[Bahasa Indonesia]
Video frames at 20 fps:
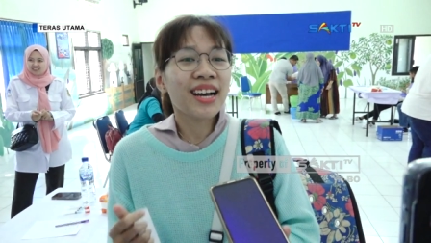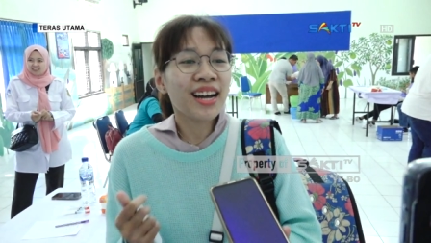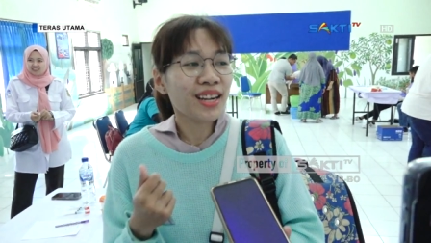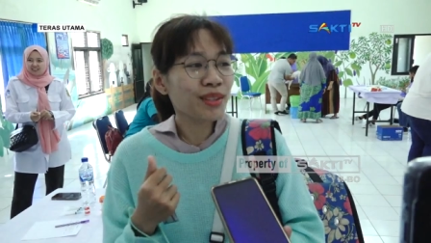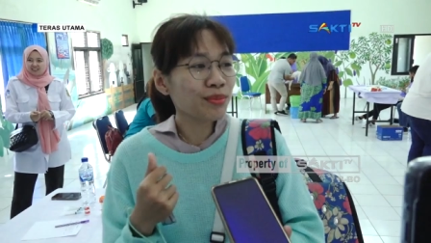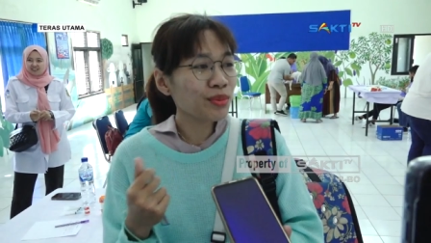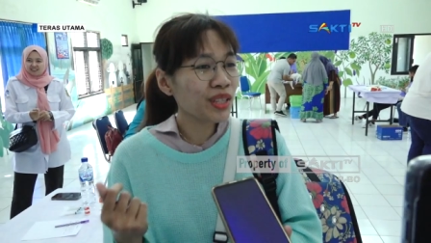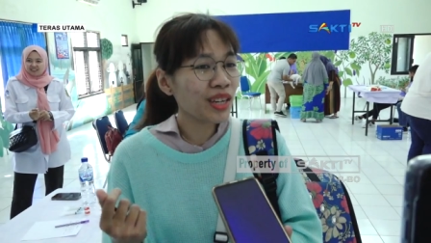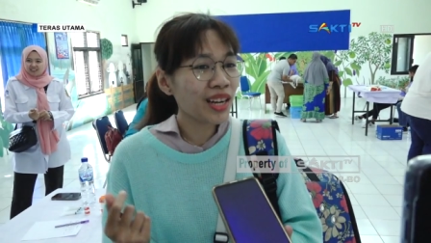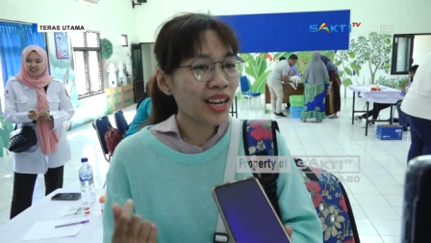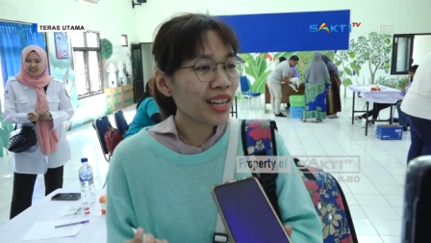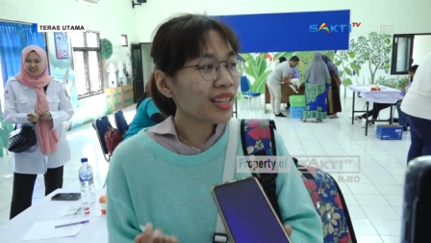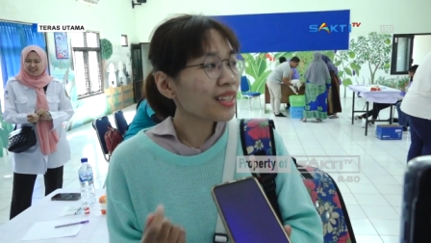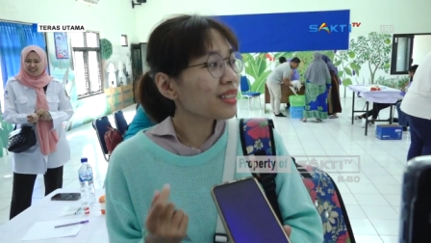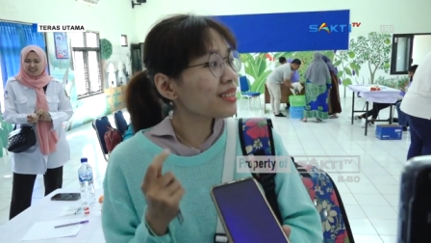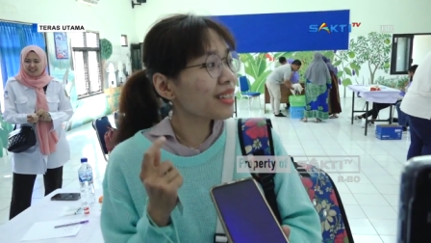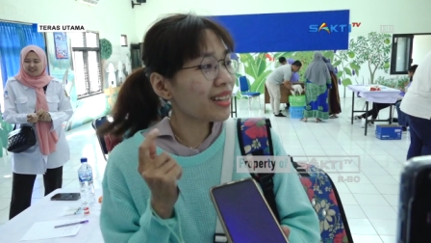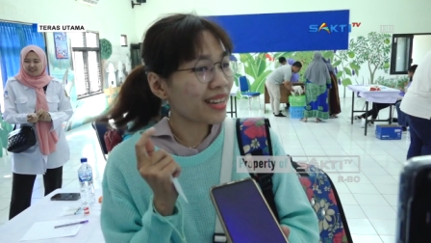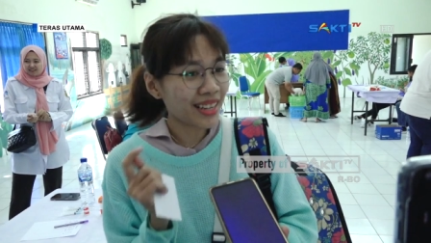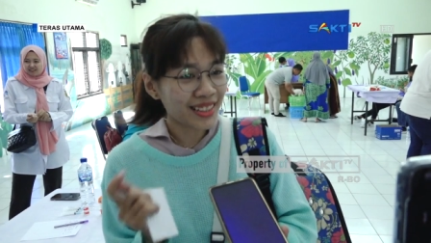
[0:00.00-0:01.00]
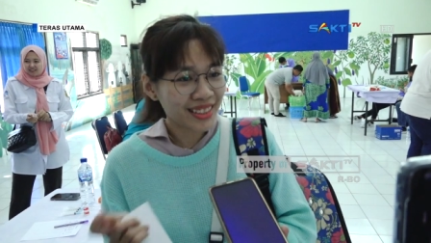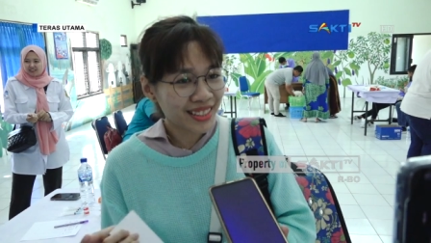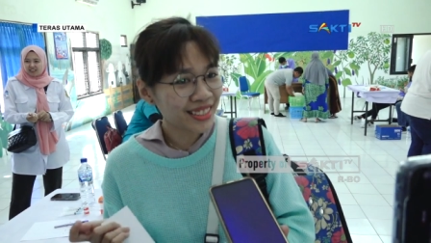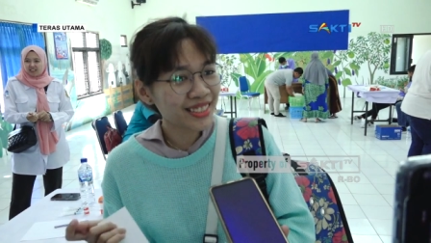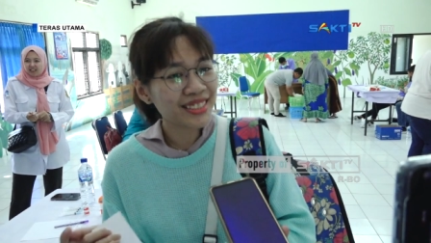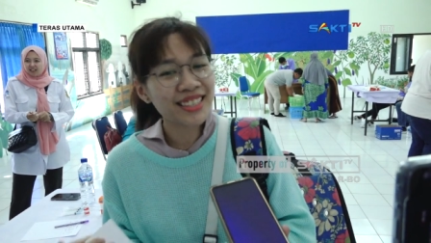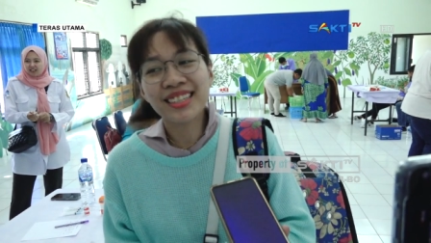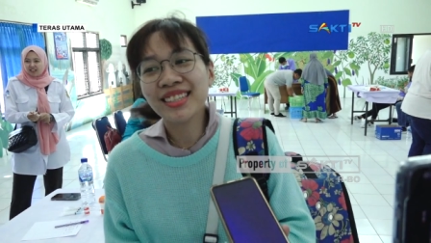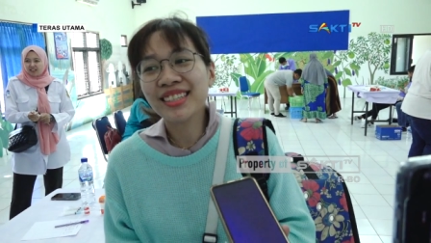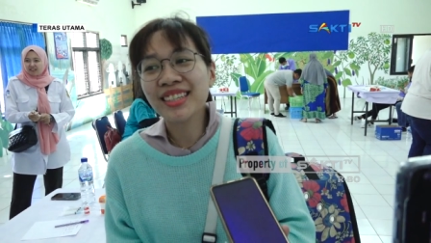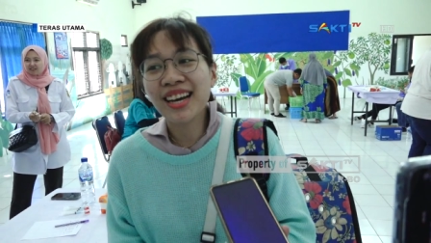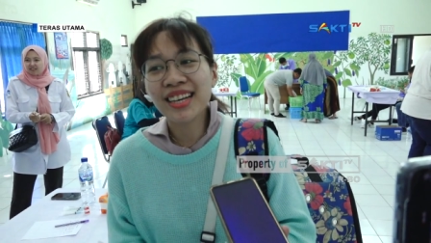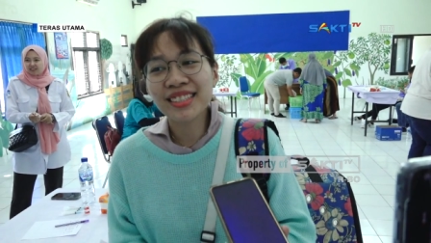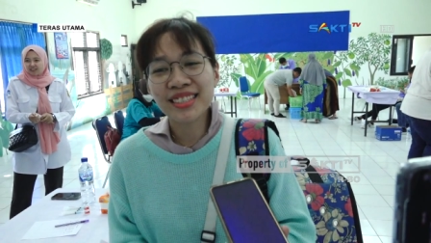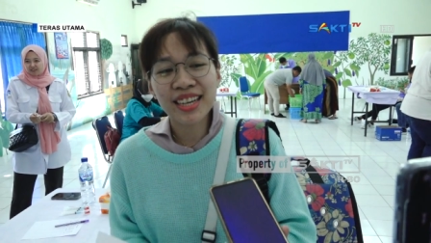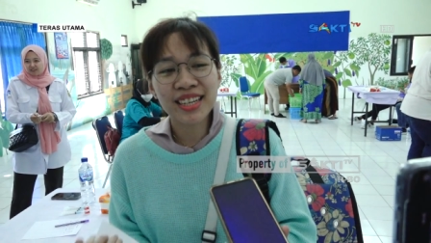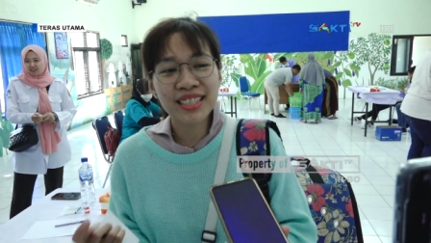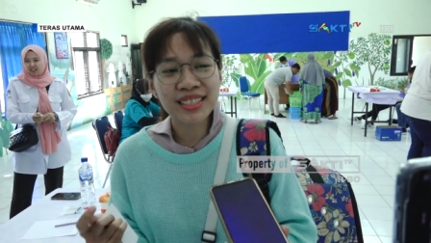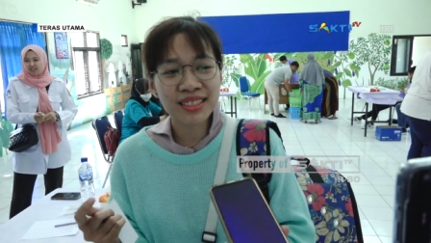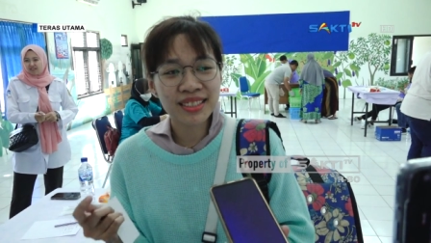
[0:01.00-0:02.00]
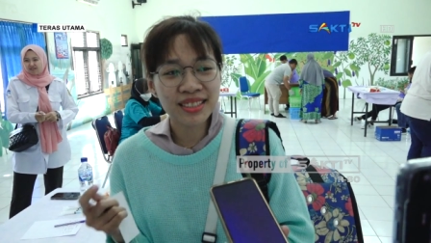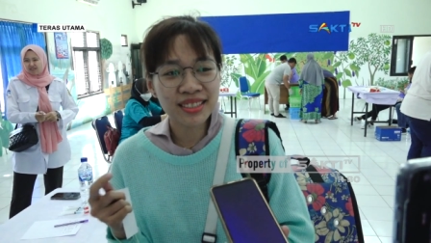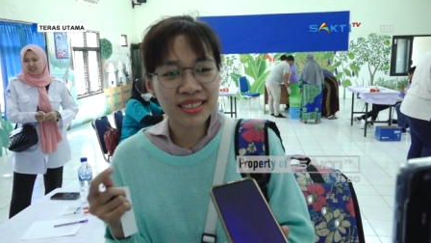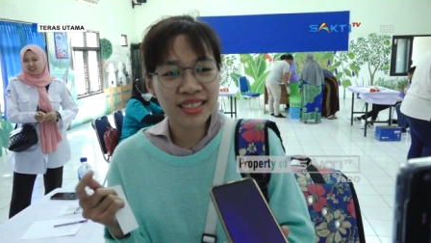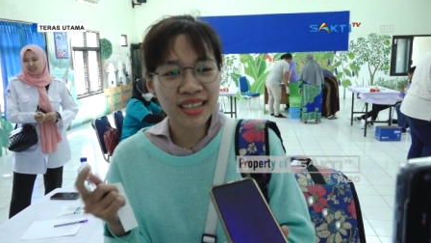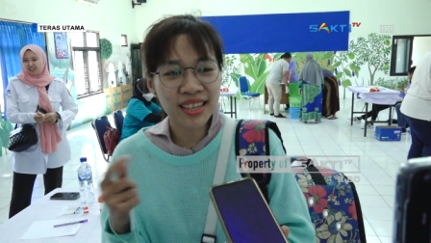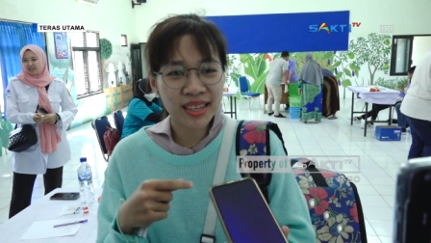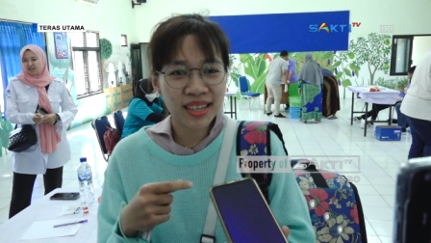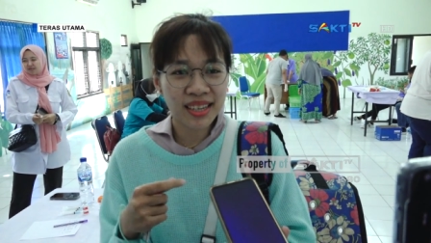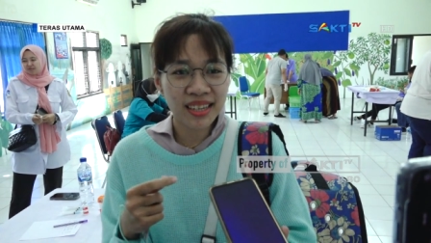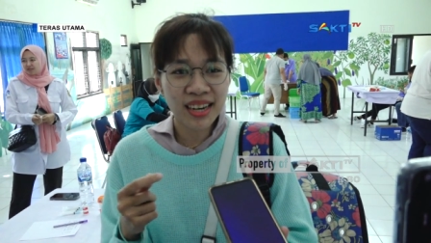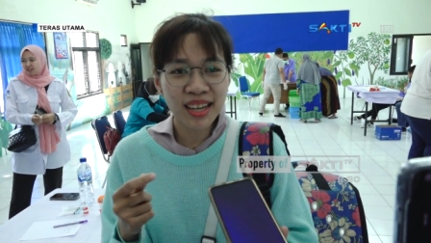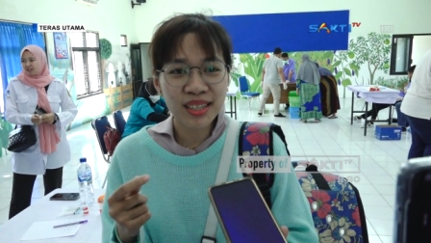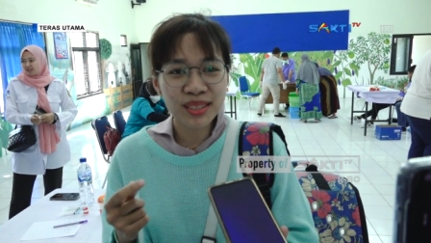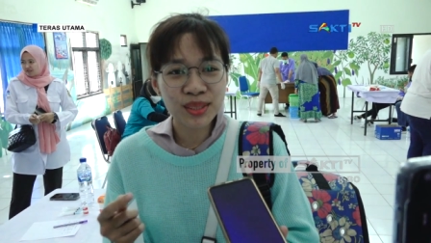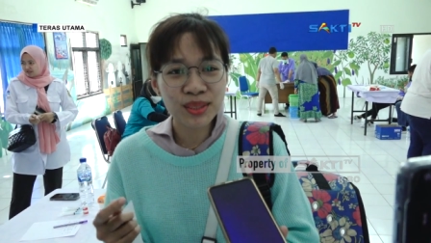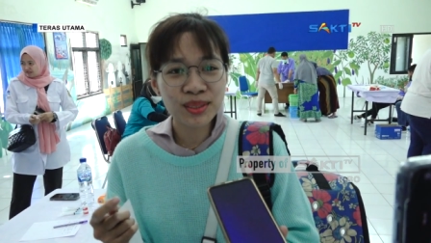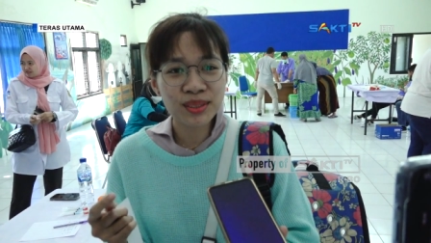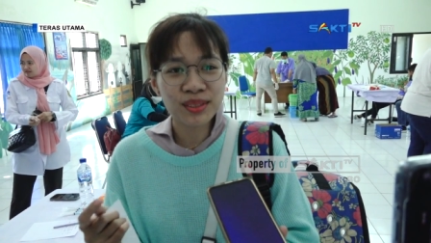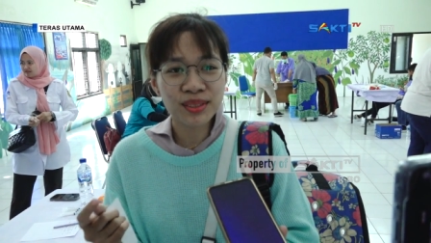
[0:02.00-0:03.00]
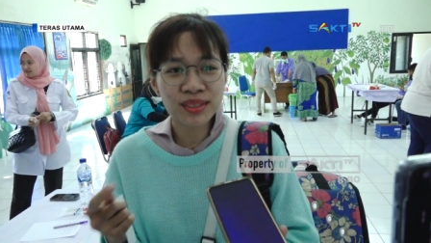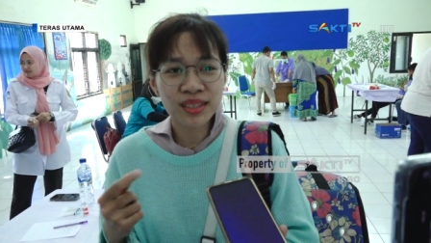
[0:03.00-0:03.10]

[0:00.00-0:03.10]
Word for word: alhamdulillah gratis jadi ya saya saya langsung